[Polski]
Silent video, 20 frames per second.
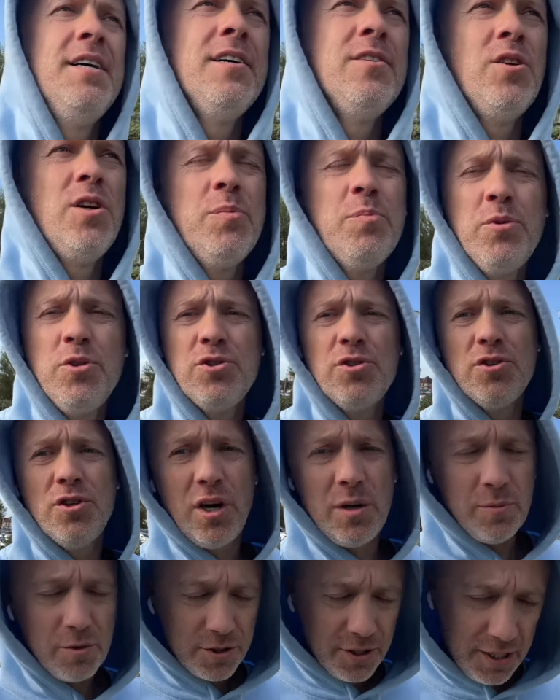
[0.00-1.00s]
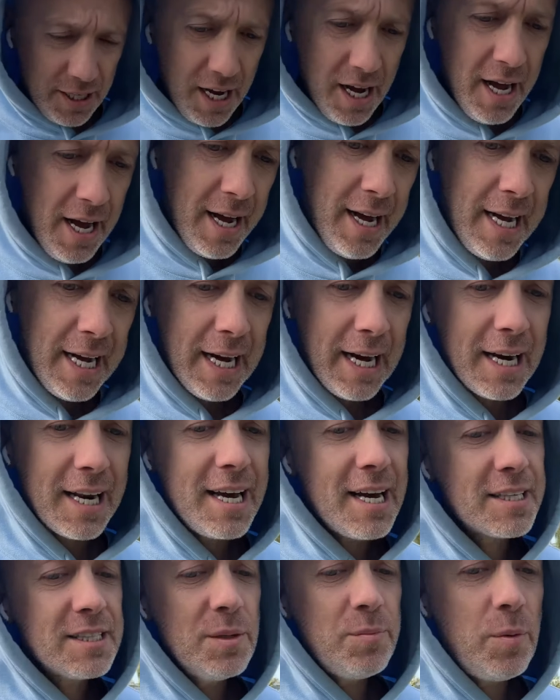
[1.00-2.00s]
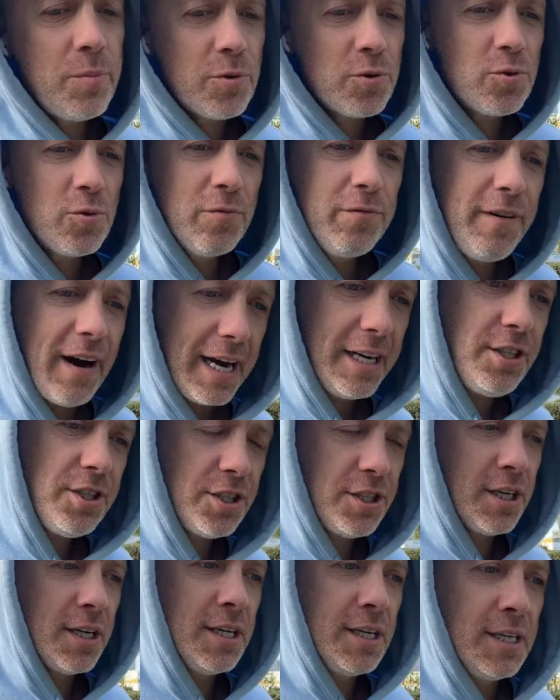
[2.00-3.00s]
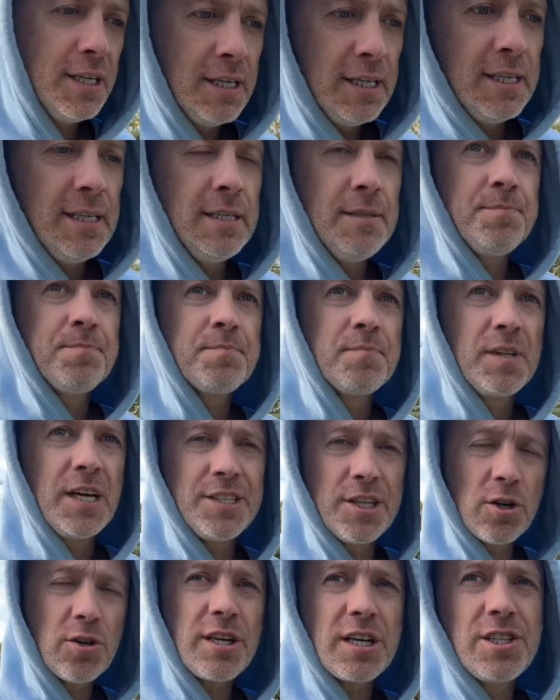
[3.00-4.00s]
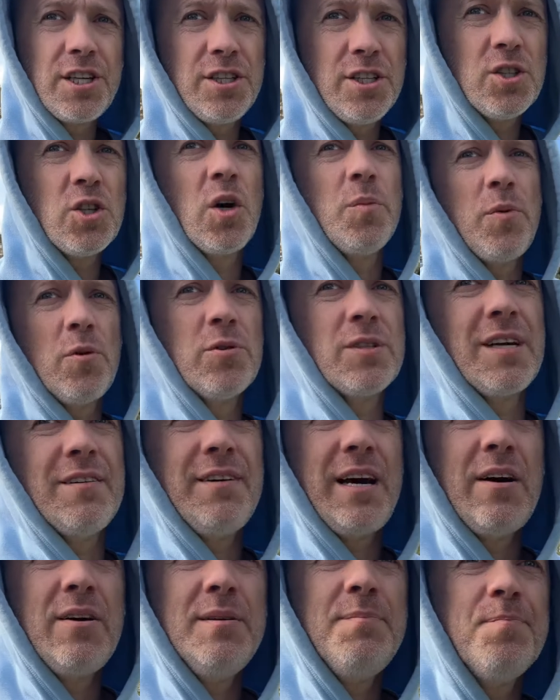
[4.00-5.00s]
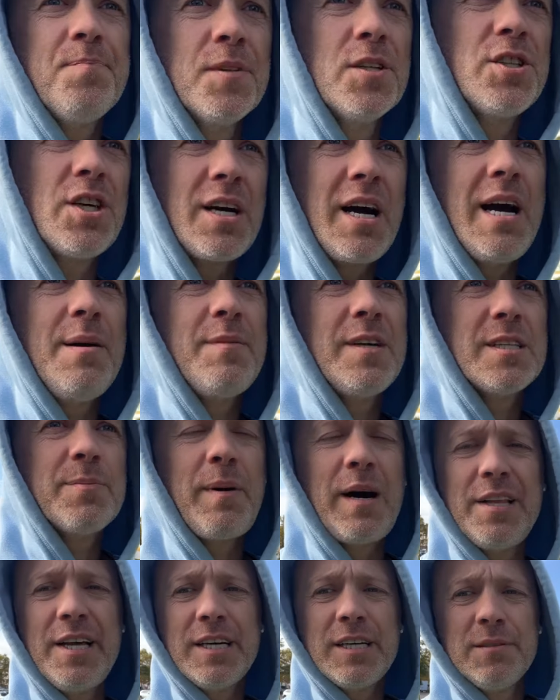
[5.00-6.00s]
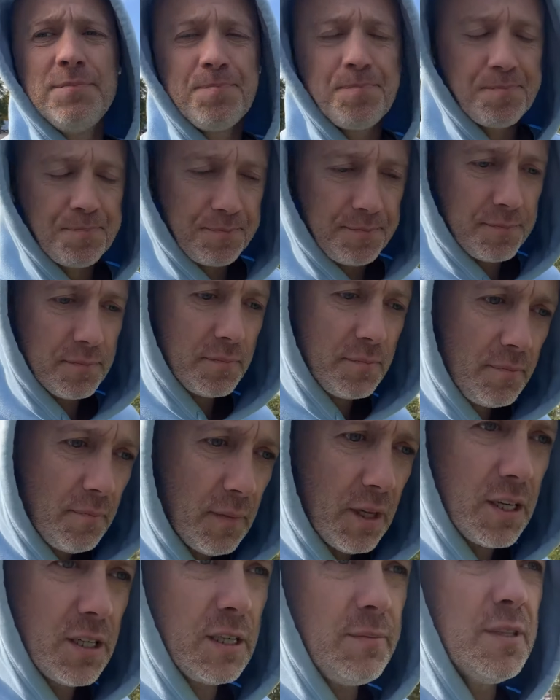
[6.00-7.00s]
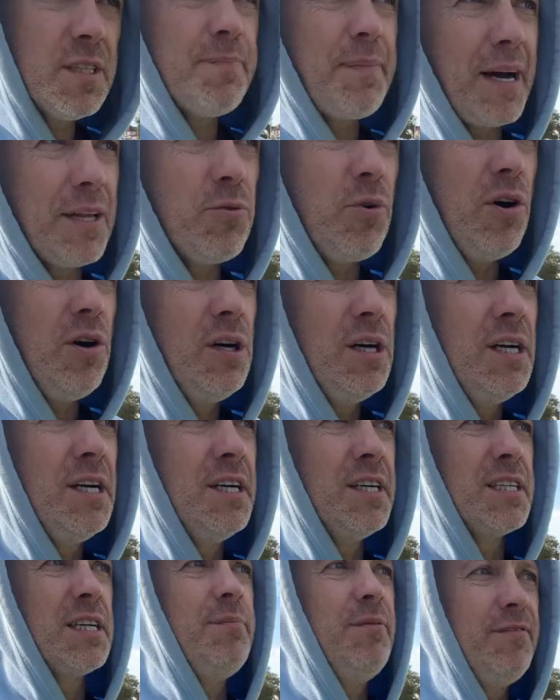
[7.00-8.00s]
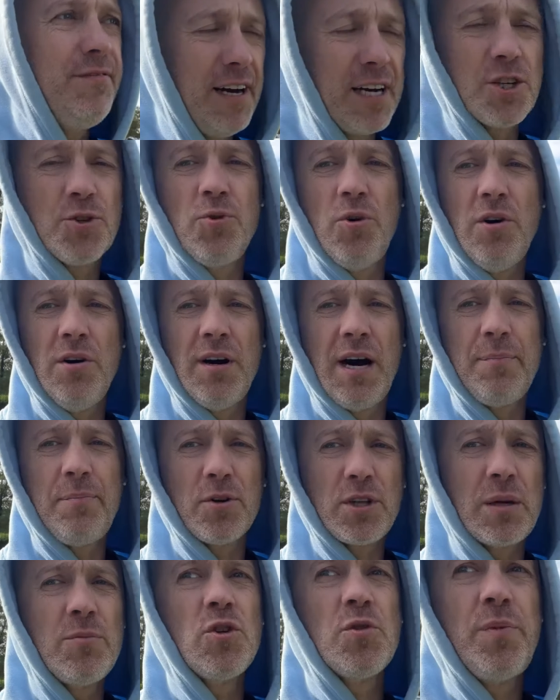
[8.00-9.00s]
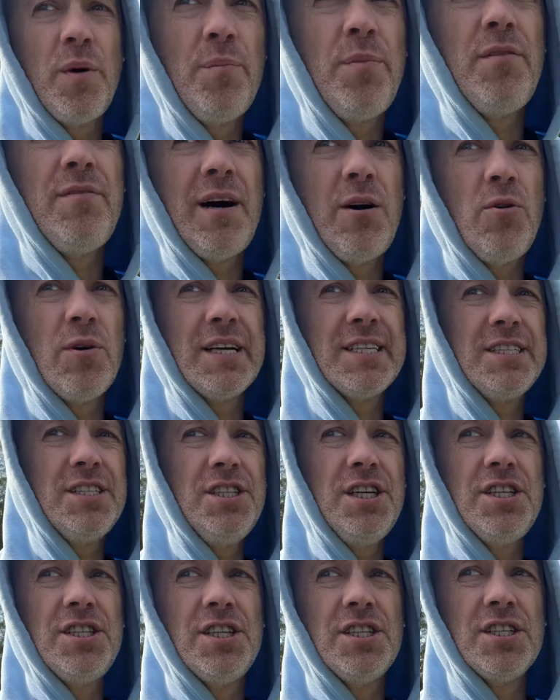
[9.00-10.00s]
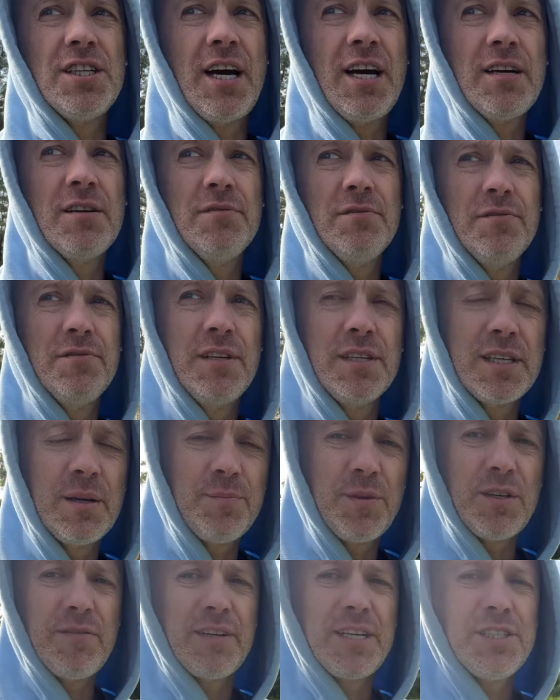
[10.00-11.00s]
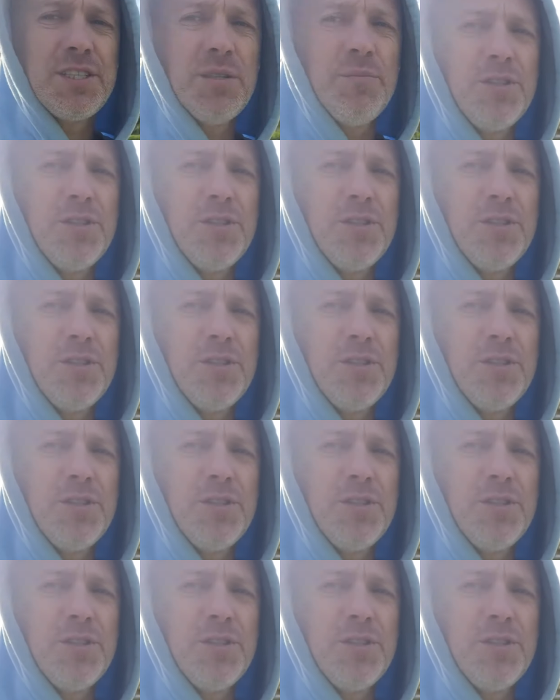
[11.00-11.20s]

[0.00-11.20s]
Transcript: no i pójść do domu, co nie? Ale ja chcę po prostu wejść, dlatego tak się nisko poustawiałem, czekałem na spadek, żeby spadło, żeby weszło, a potem już pompowało razy 10, tak? W następne 12